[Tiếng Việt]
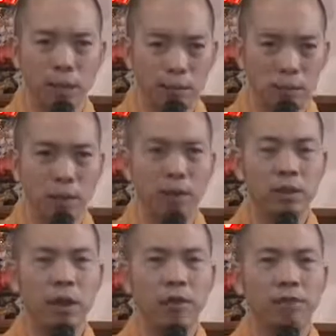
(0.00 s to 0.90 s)
trong,
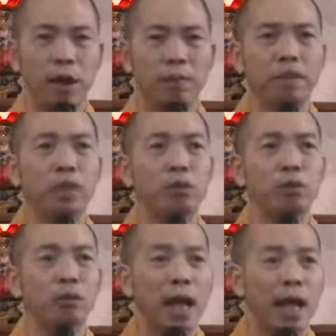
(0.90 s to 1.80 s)
bên chất Phật bên trong
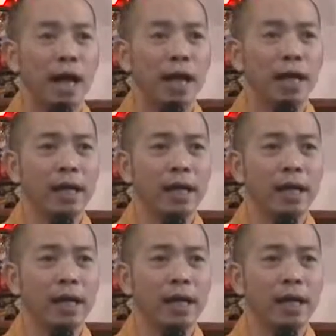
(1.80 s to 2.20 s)
chúng ta.